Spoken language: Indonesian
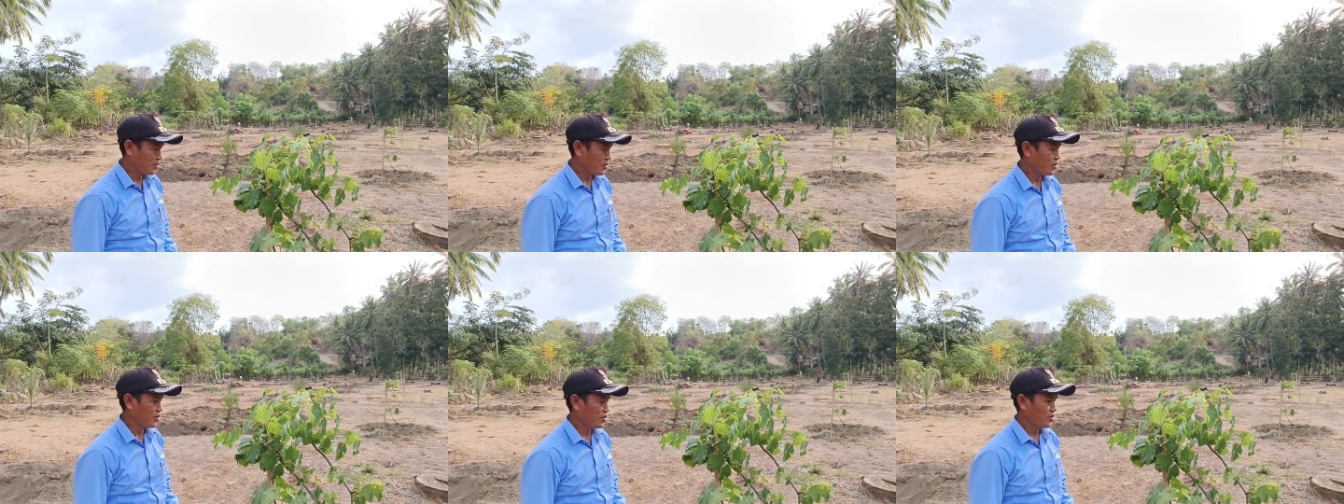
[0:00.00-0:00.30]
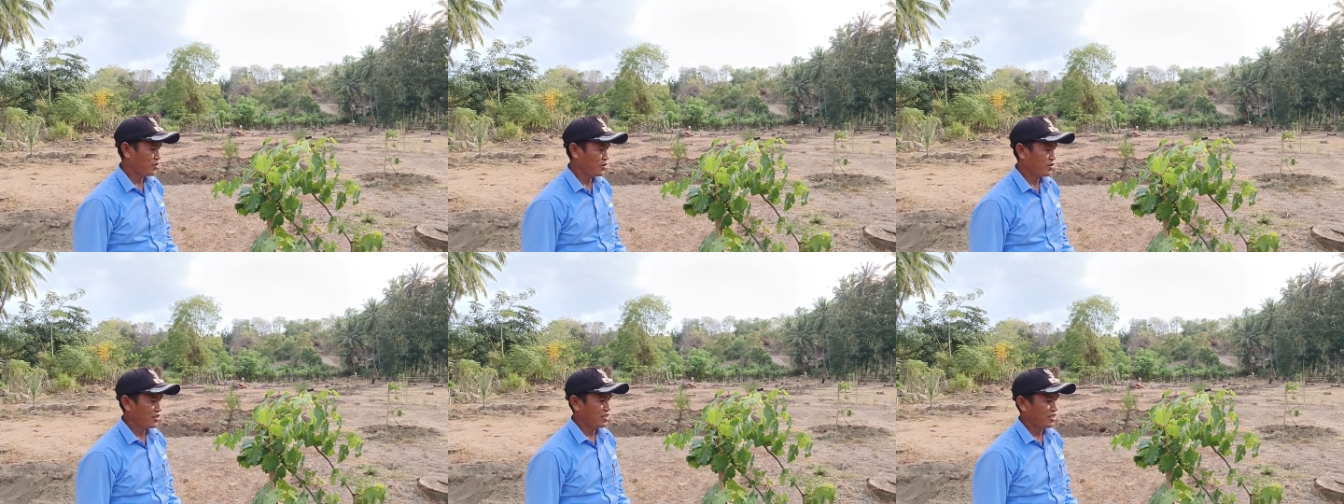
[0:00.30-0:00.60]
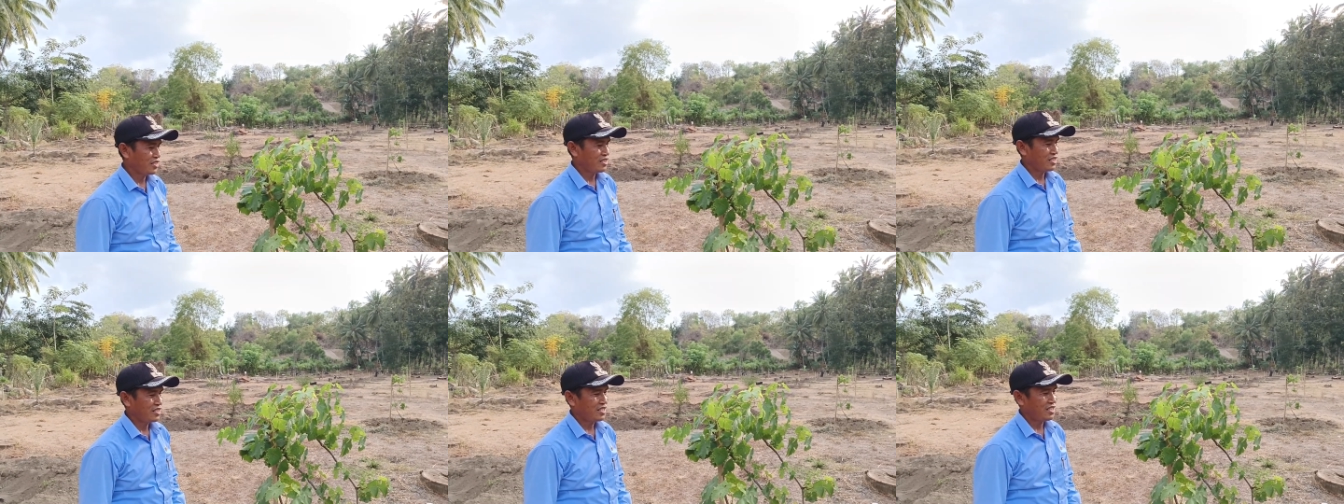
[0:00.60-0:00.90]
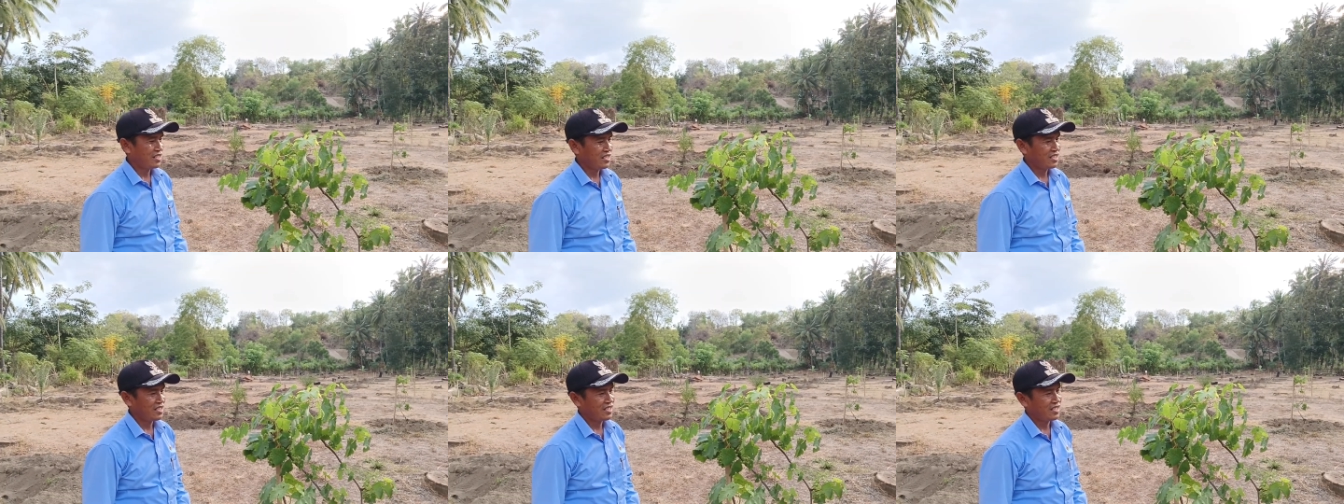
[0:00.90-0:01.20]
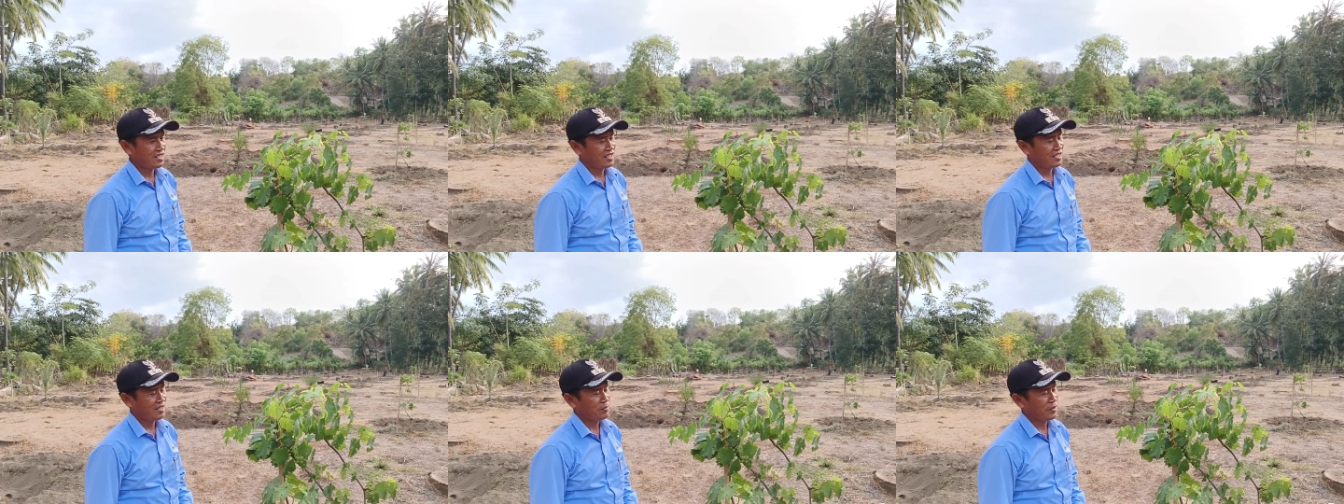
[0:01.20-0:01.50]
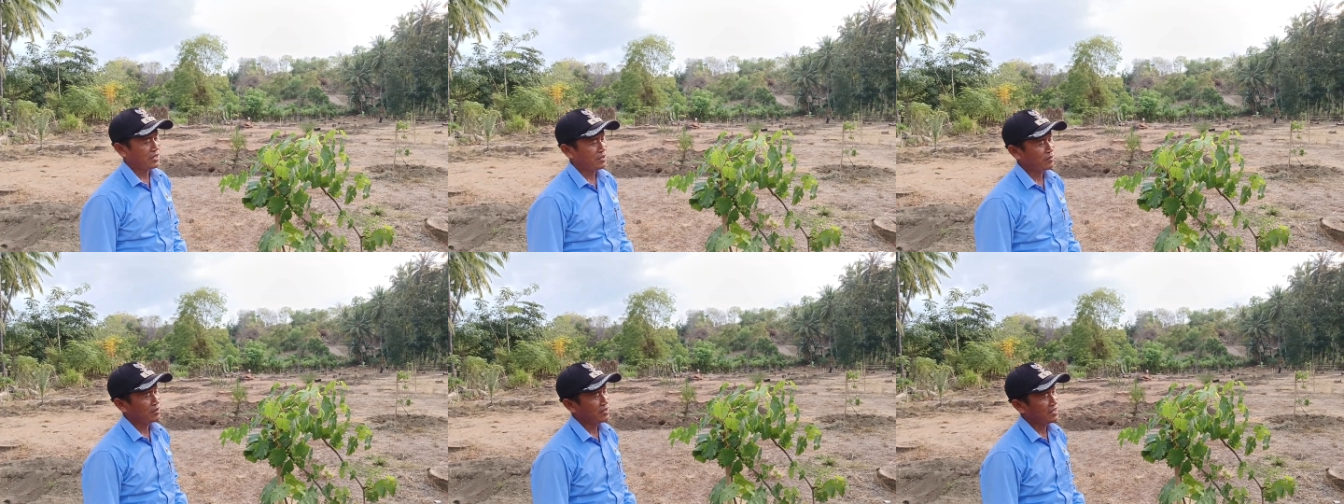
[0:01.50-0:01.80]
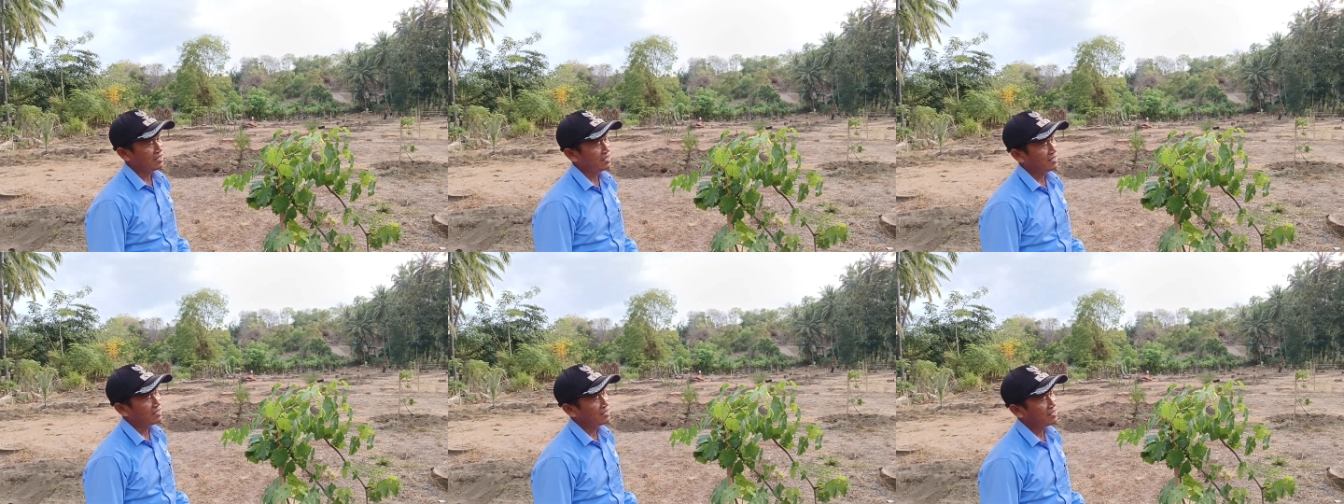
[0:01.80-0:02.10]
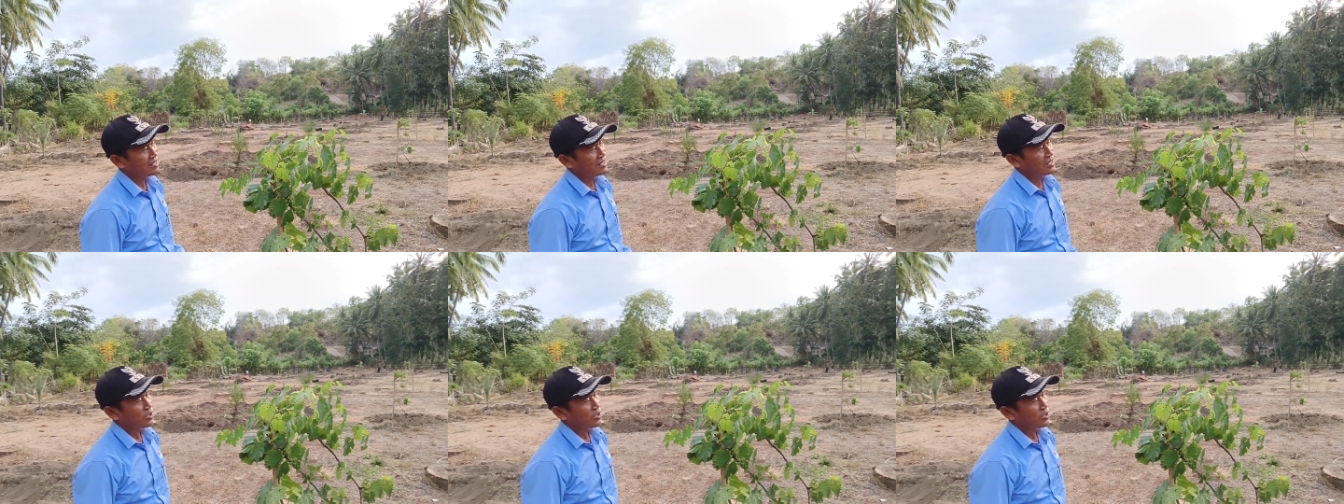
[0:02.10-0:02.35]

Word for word: itu uh, apa namanya?